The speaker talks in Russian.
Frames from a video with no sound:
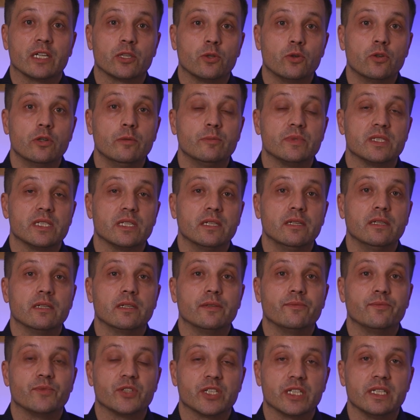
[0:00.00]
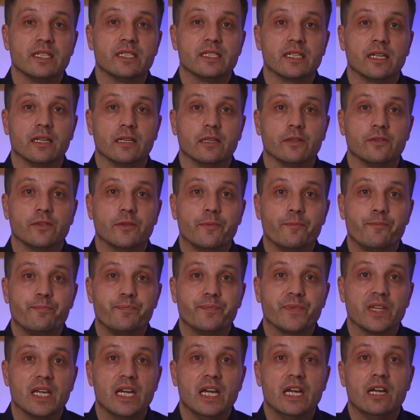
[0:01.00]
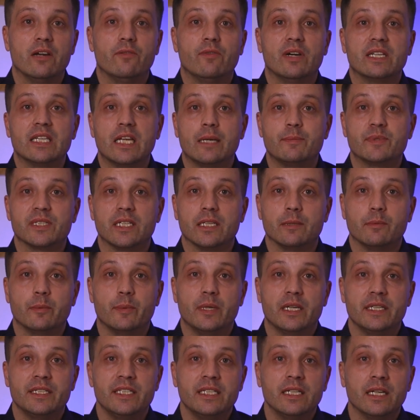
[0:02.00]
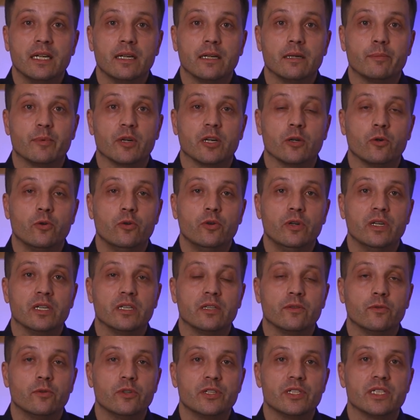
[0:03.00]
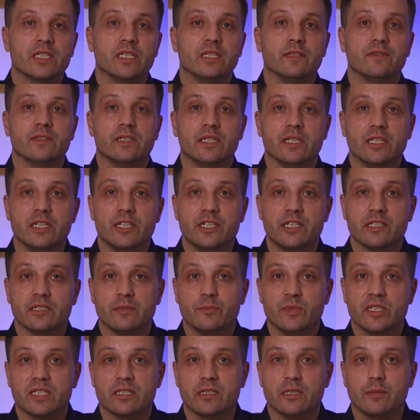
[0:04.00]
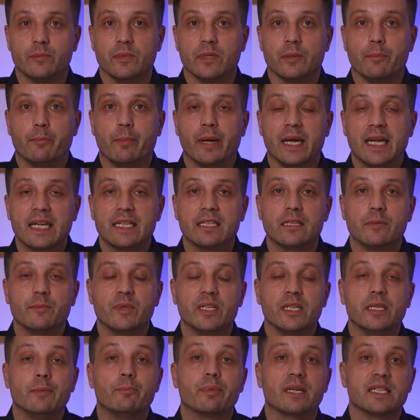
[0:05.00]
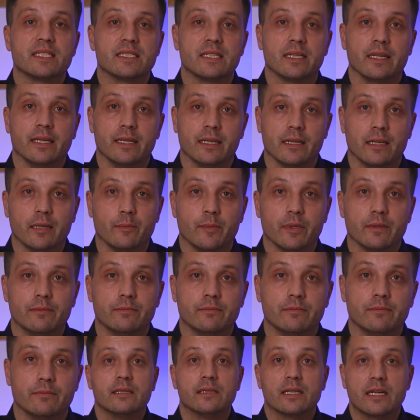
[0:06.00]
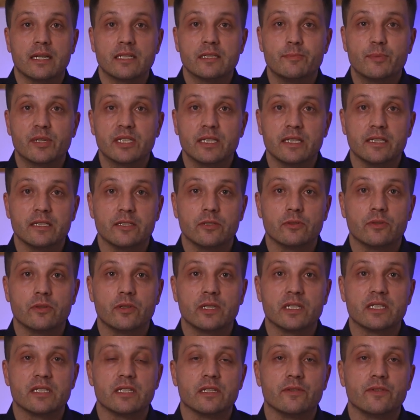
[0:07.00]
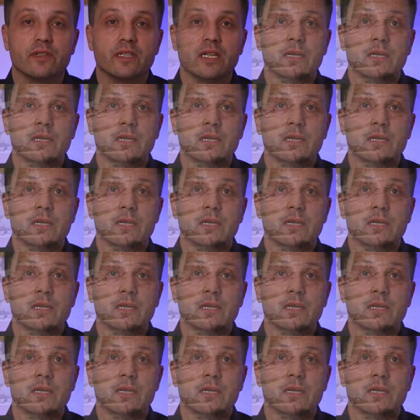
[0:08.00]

котором целых 6 залов. В анапских библиотеках проходят творческие встречи с местными поэтами и прозаиками. Транспортная ситуация в